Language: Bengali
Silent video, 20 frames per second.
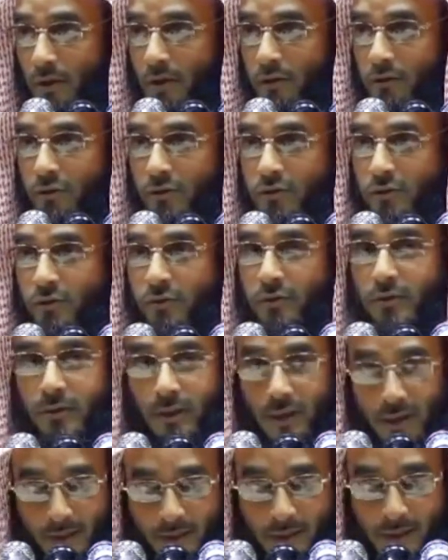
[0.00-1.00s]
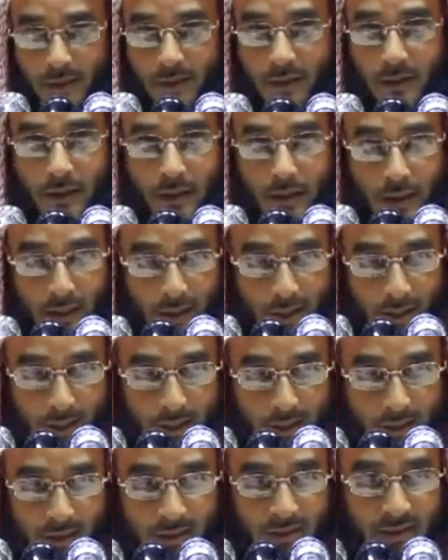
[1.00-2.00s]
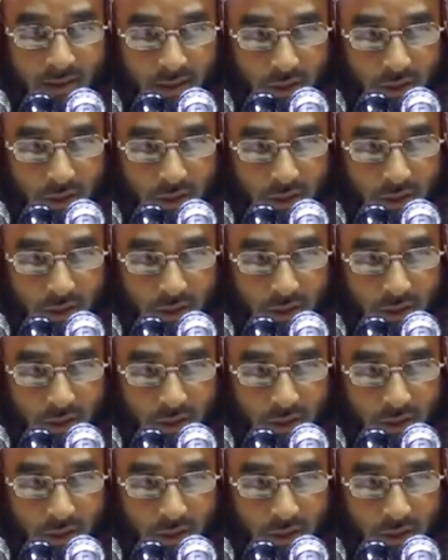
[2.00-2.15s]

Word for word: অথচ তারা খাস